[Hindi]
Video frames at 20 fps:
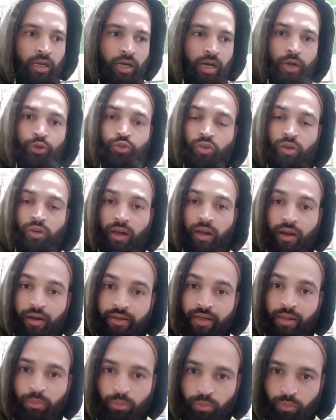हाउ टू
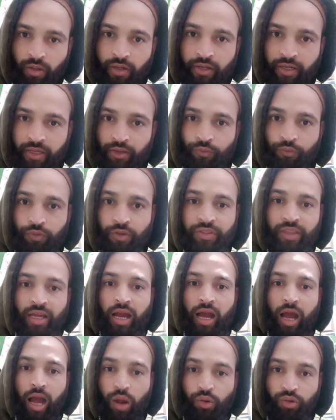अर्न मनी विद
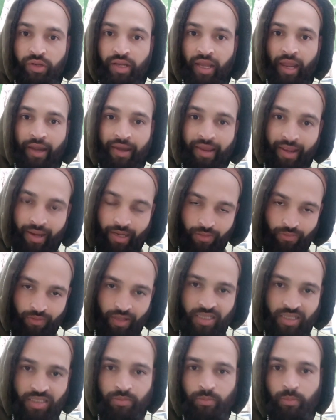आउट एनी
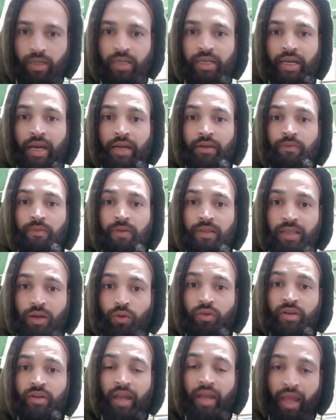इन्वेस्टमेंट एंड
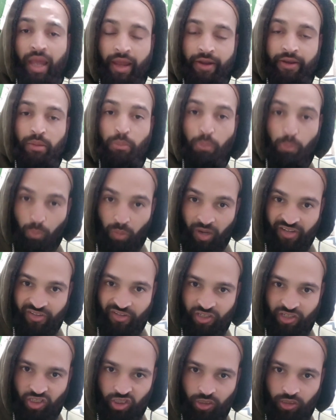विदाउट एनी
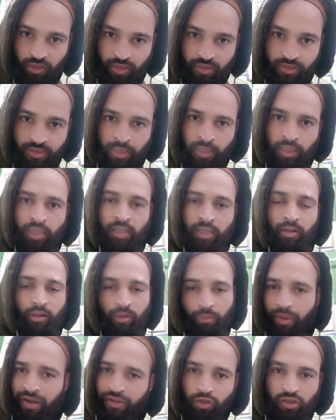मैंडोर्स
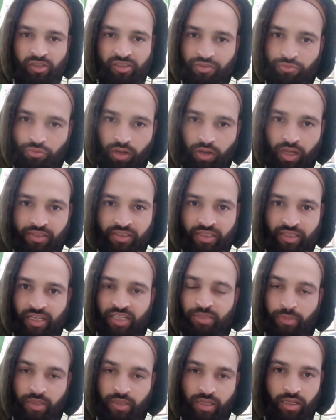मैंडोर्स तो आज की डेट में